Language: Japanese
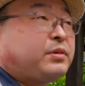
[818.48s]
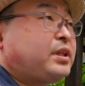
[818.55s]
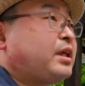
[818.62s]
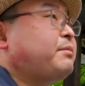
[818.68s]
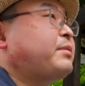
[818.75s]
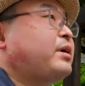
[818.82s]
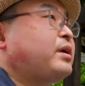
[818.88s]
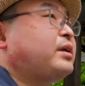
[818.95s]
見
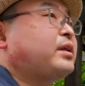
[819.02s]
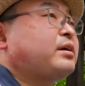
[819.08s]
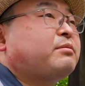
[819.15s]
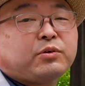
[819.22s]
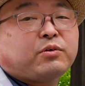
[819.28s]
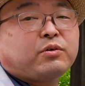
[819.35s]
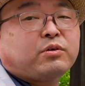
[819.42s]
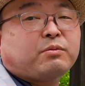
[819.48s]
て回りたい
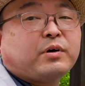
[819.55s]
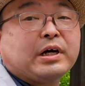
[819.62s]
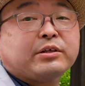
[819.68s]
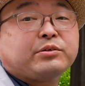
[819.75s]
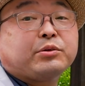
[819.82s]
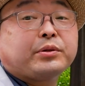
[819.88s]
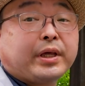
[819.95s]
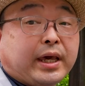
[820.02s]
ところもあ
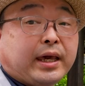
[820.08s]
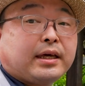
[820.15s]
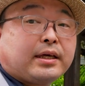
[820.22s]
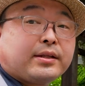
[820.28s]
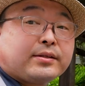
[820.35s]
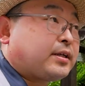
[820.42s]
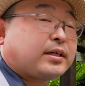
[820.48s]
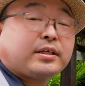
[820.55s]
るので、
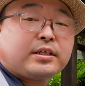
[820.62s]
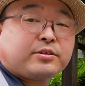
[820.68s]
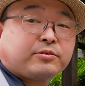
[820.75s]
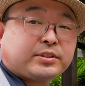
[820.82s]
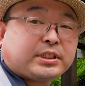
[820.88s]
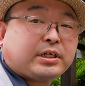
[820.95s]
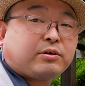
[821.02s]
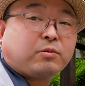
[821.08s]
先に
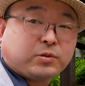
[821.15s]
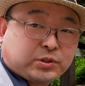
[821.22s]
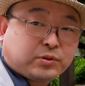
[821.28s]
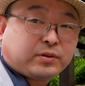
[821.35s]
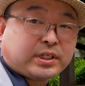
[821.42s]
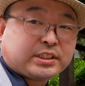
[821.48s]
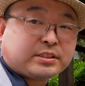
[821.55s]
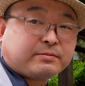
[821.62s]
そちらをご
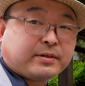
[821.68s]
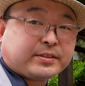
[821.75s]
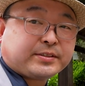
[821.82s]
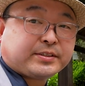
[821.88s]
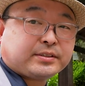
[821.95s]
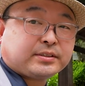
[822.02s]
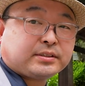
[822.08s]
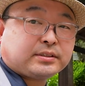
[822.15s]
紹介します。